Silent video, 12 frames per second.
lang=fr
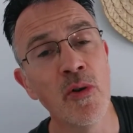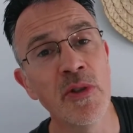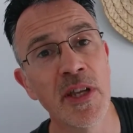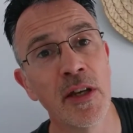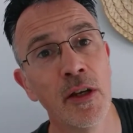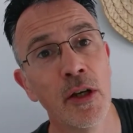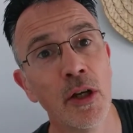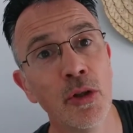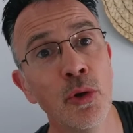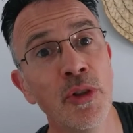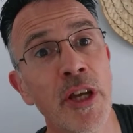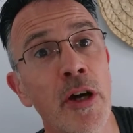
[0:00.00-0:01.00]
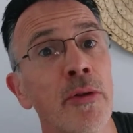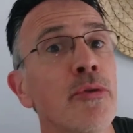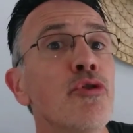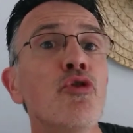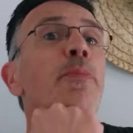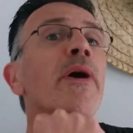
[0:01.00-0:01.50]
11, donnez
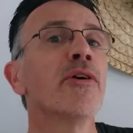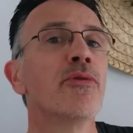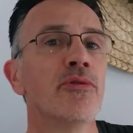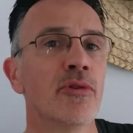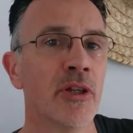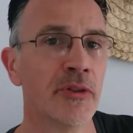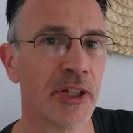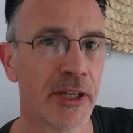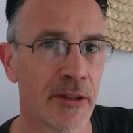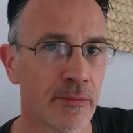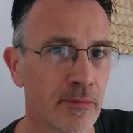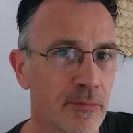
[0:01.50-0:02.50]
un uppercut d'entrée,